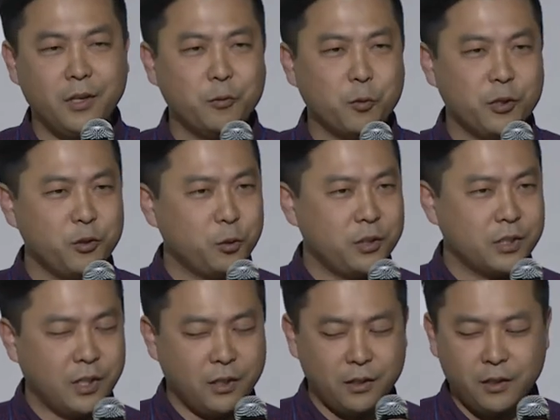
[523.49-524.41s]
뭐 인도
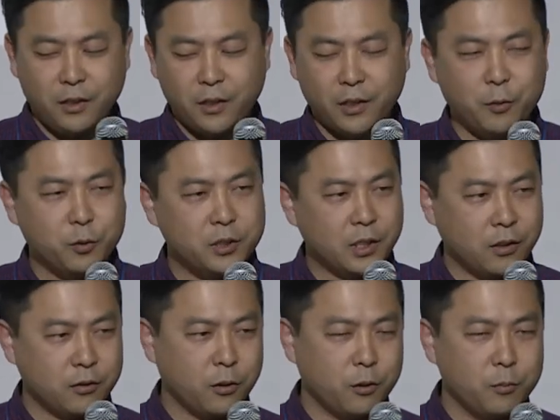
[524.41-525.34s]
지사의 뭐
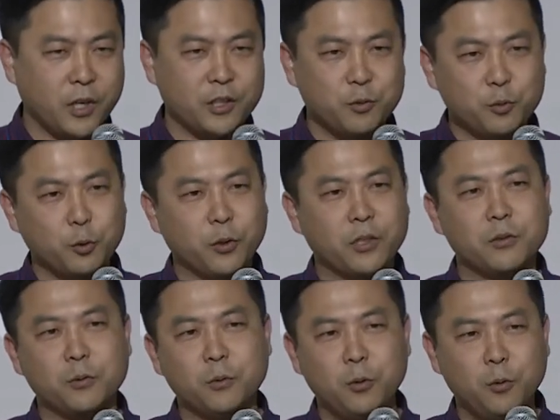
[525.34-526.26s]
지사장처럼 가신 분도
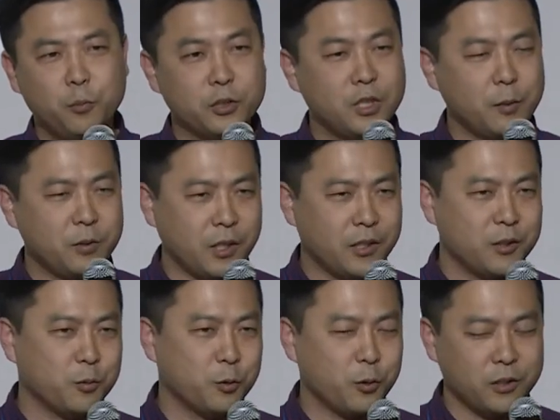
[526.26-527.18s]
계시고 뭐 스냅챗 가신
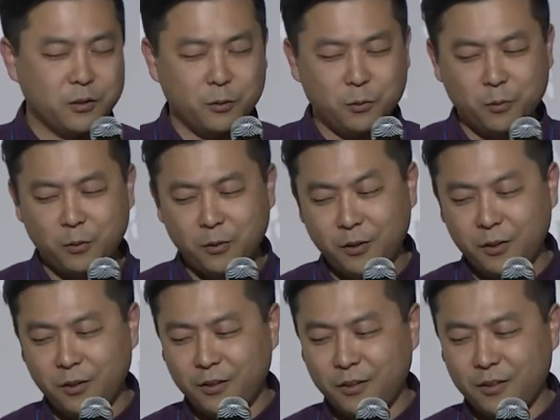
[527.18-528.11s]
분도 계시고
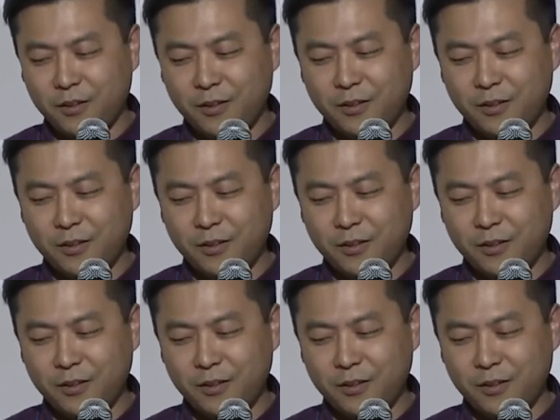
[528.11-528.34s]
어,